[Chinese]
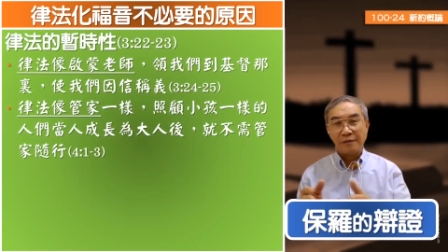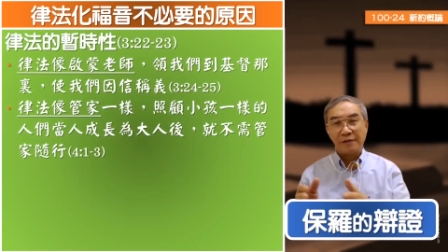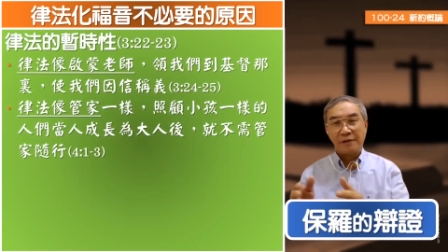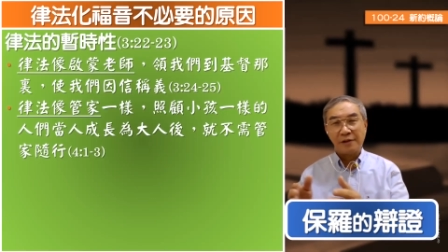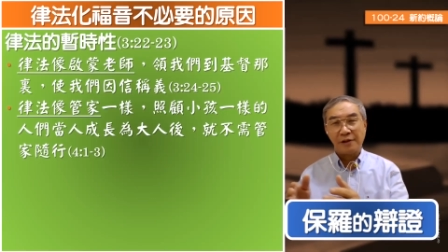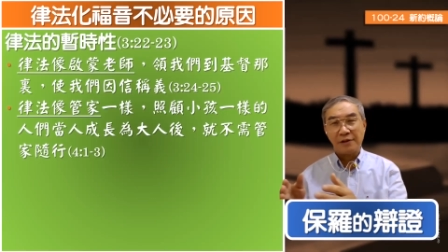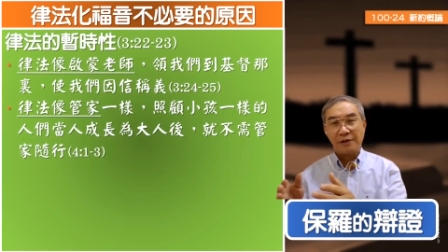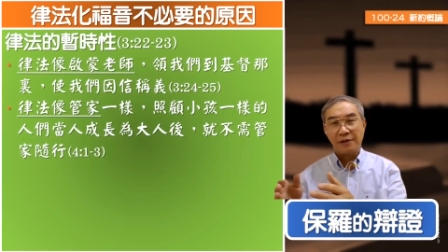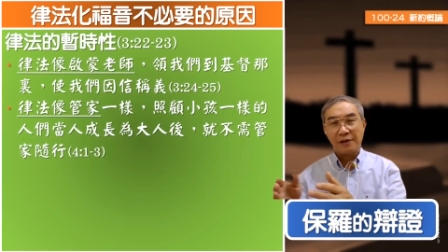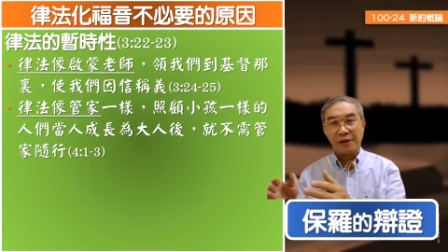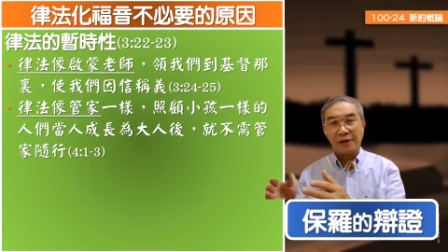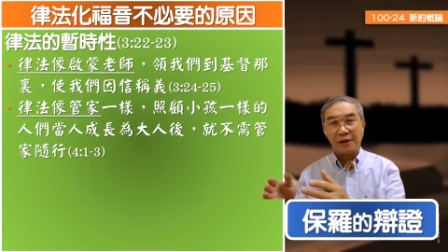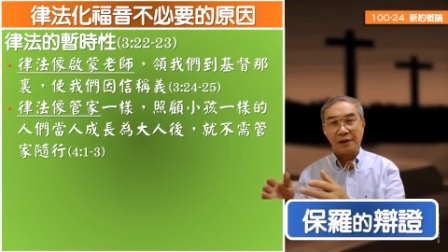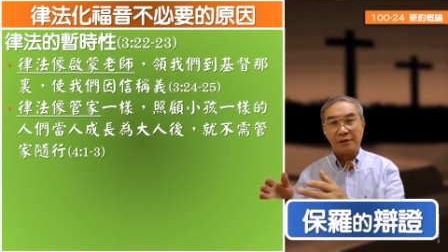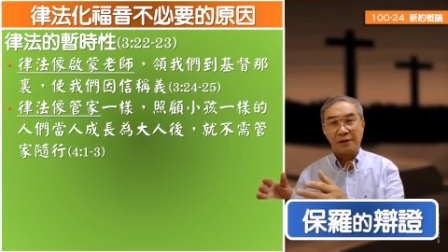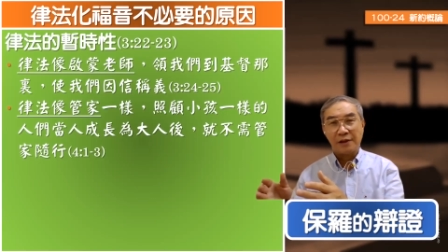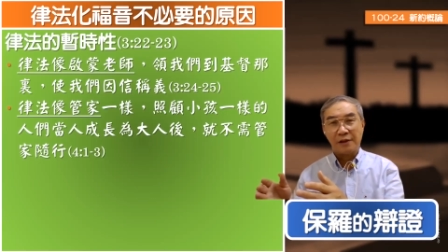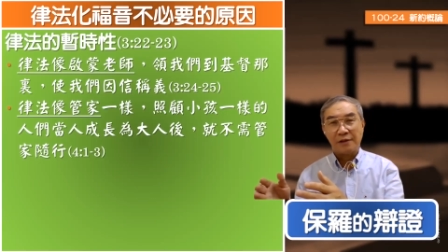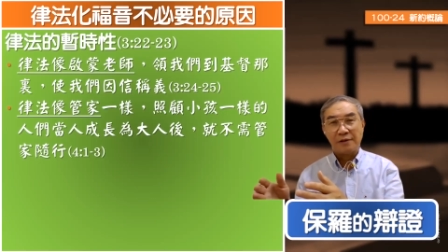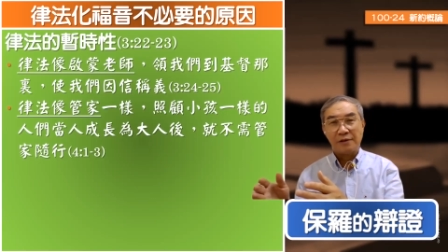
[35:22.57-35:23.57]
一直等到
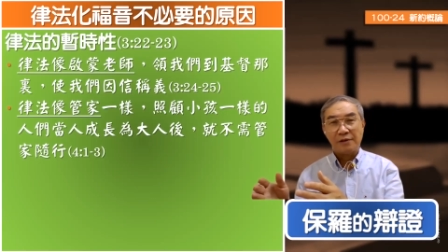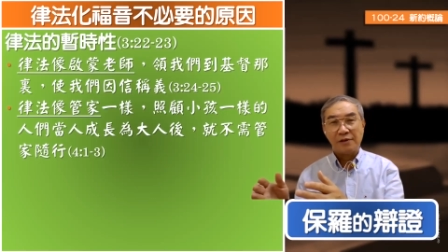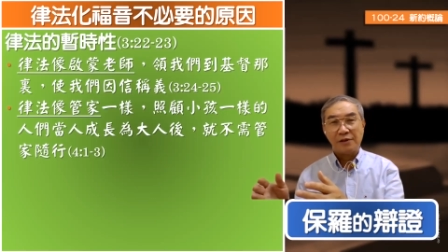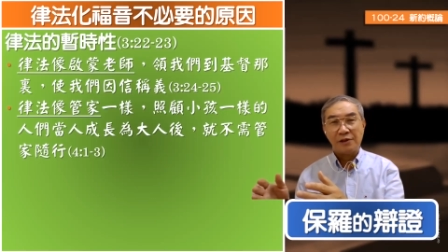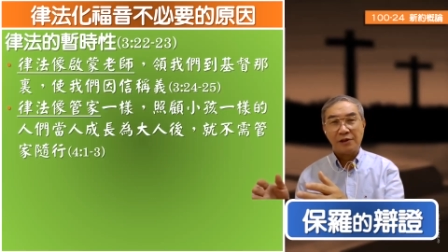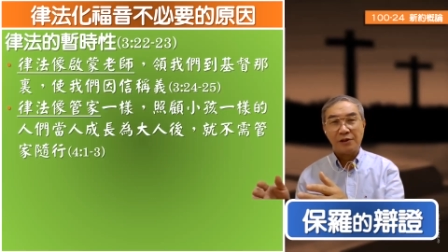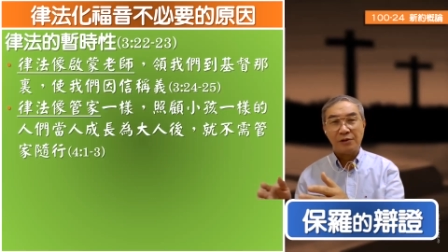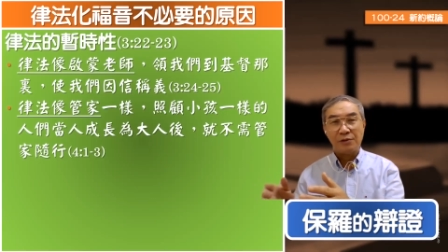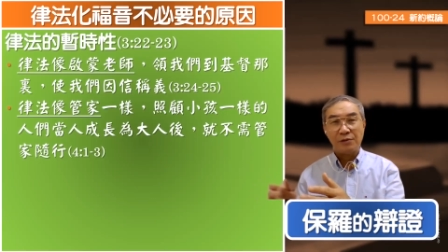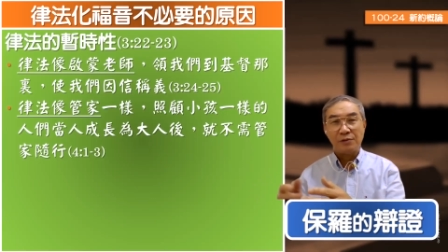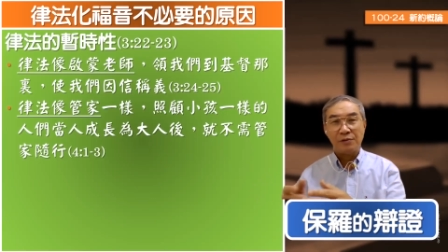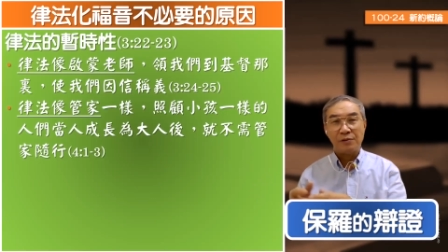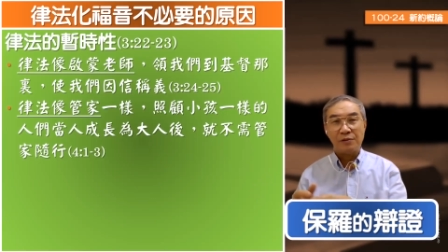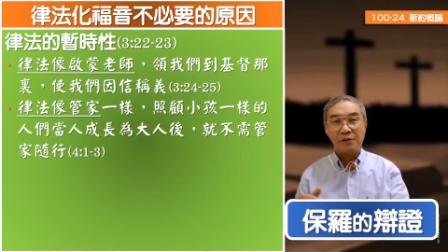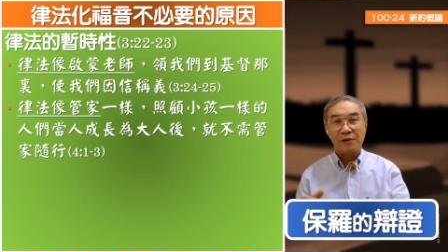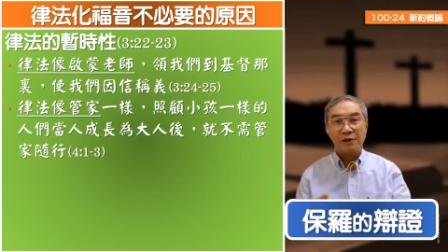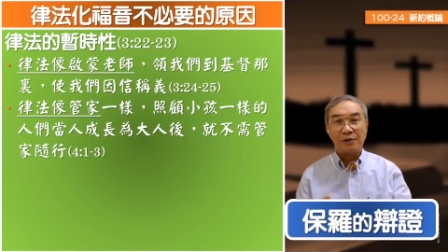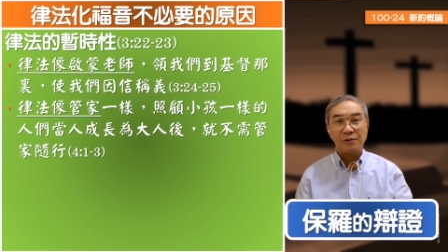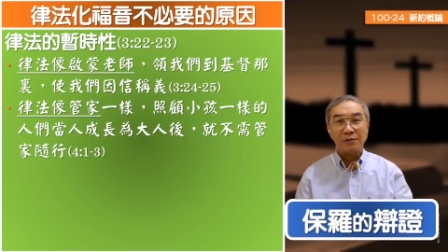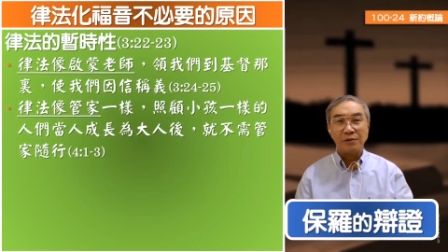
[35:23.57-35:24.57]
这基督
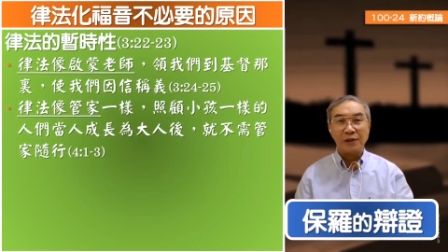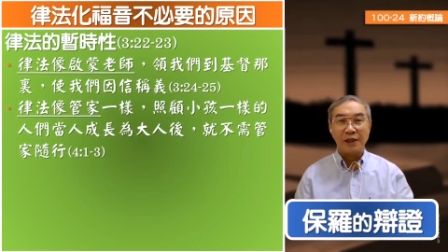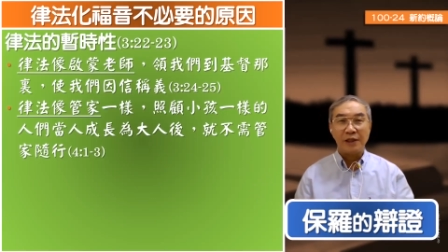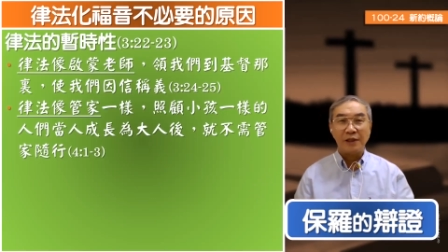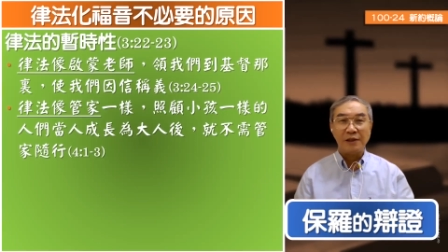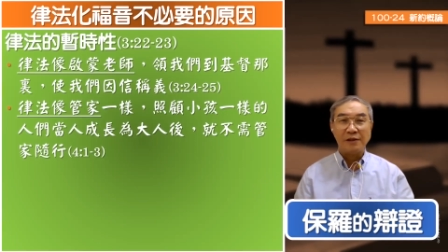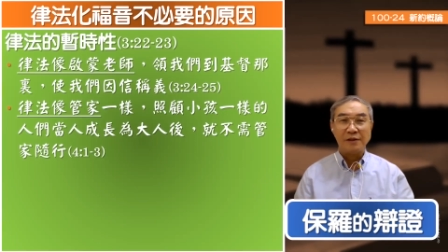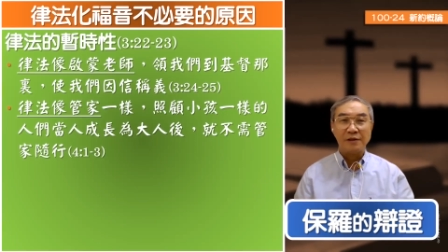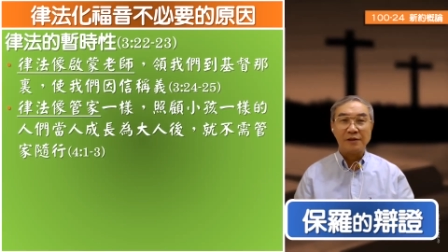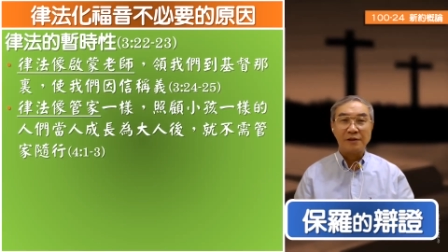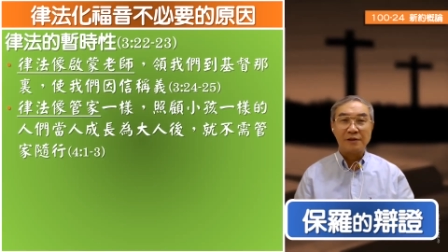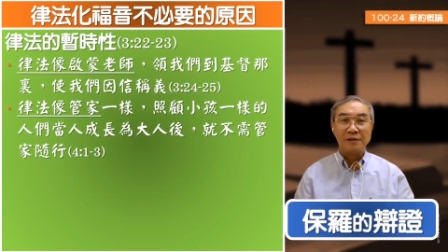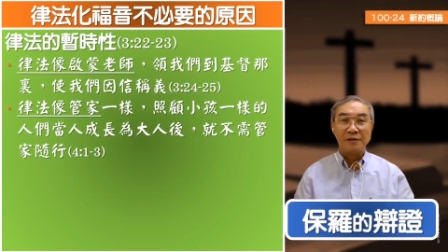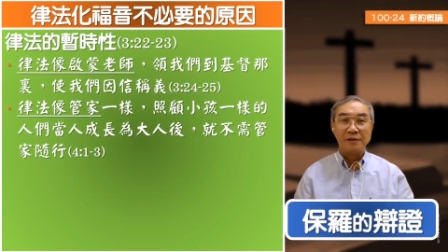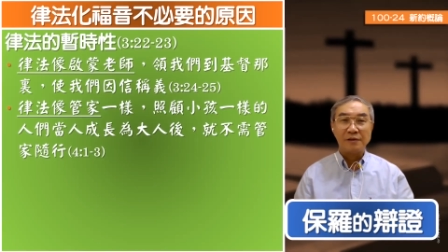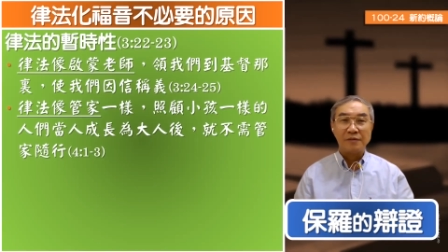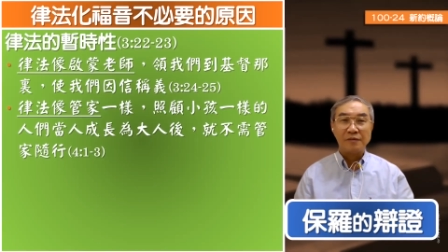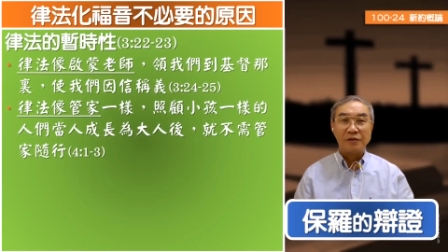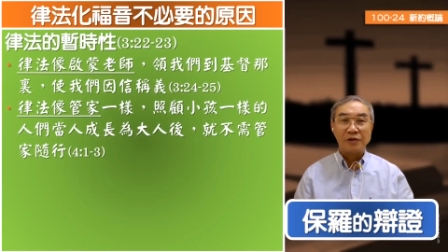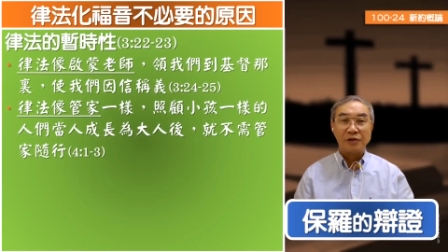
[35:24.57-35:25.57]
耶稣来临的时
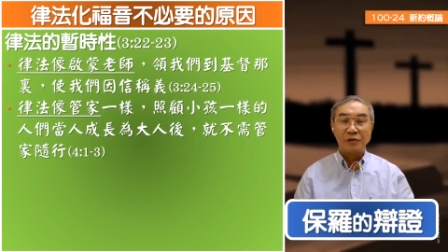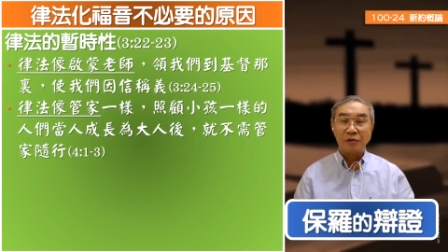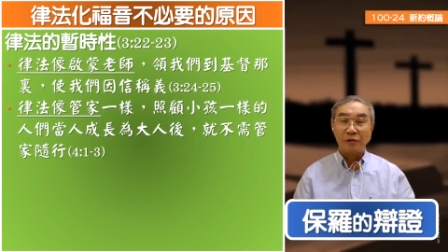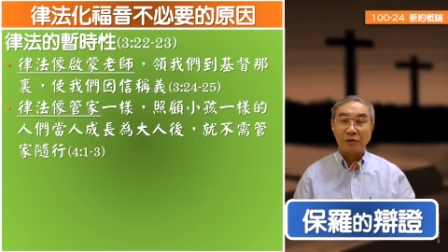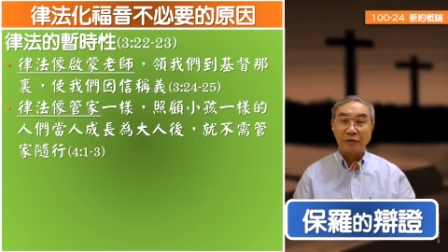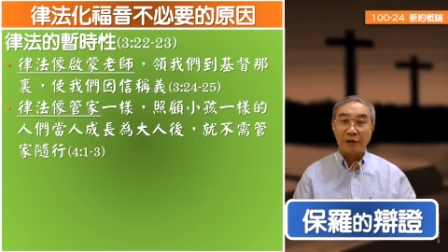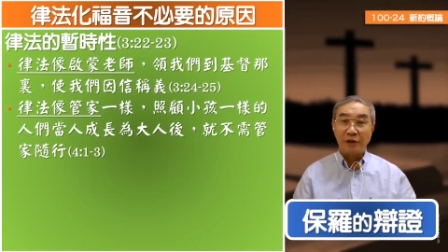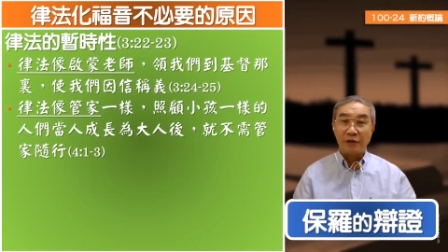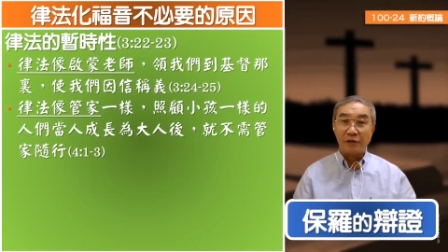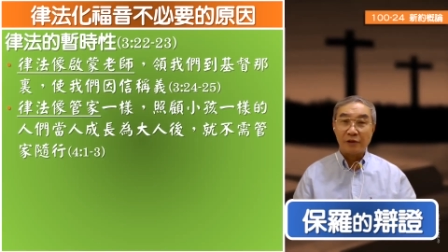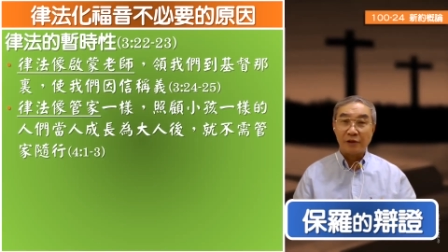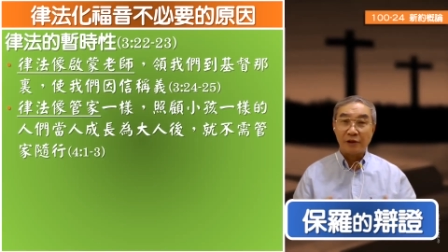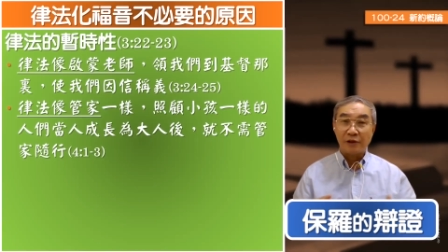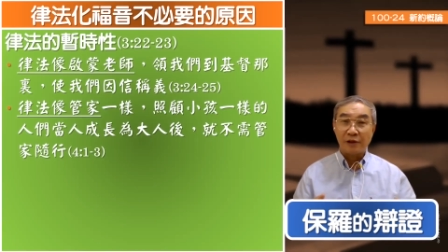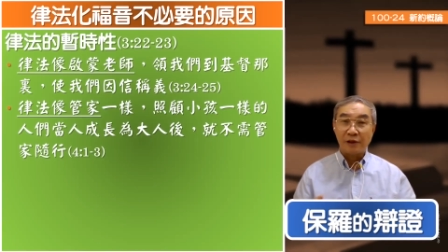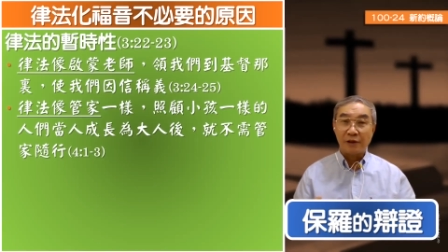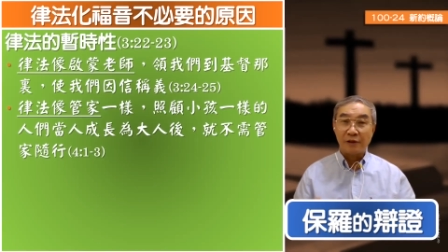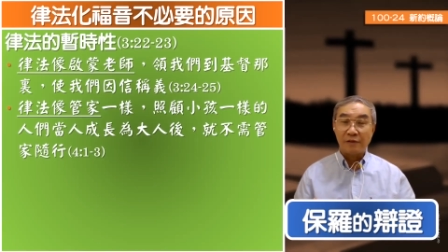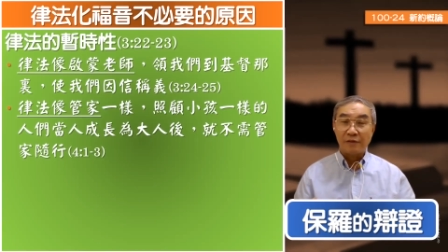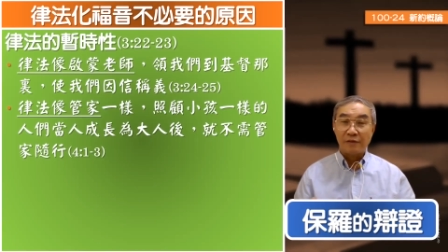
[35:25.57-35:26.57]
候，使我们能够得
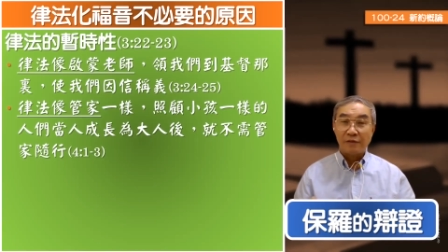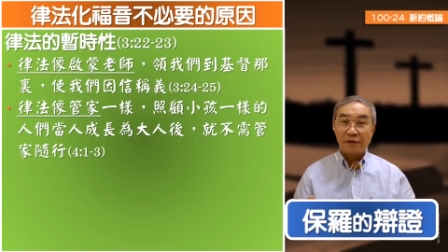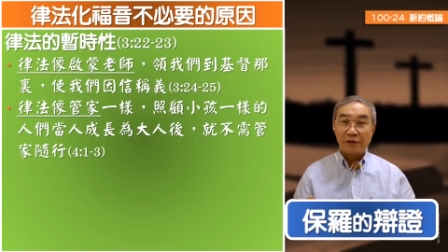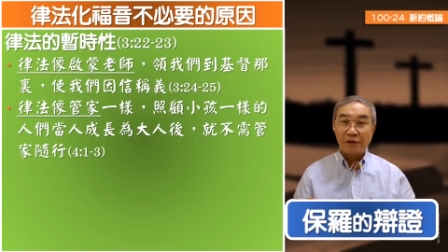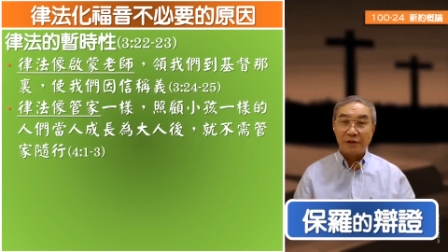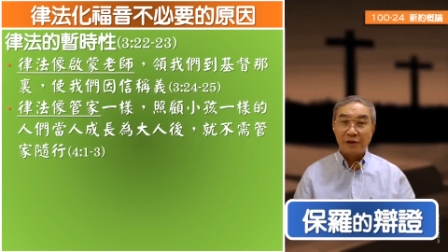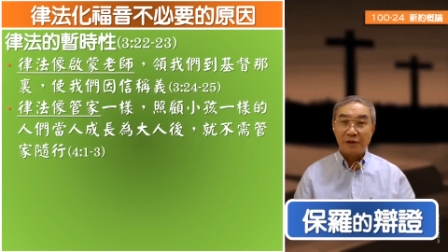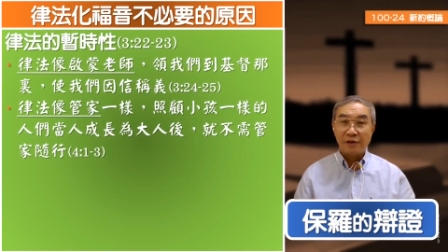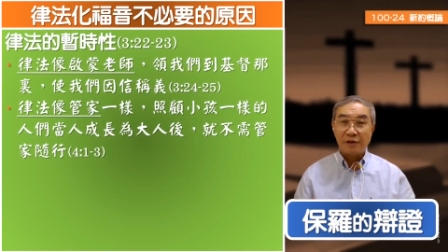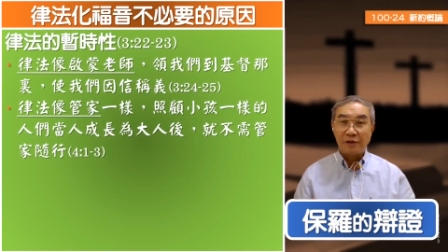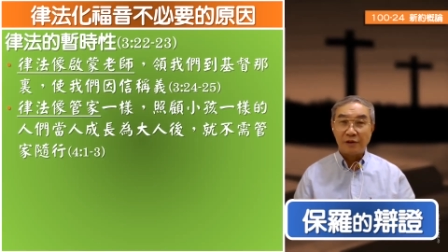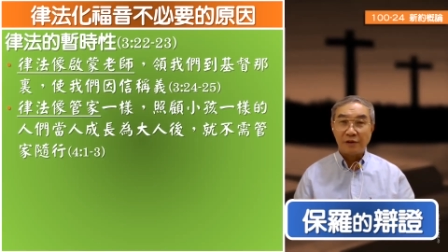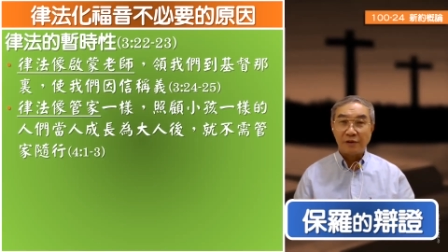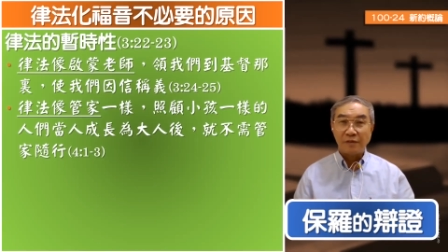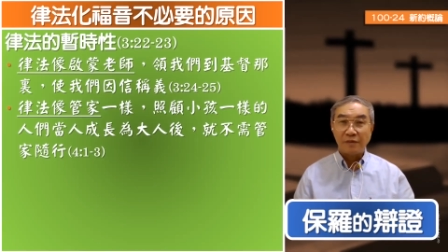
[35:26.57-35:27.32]
到信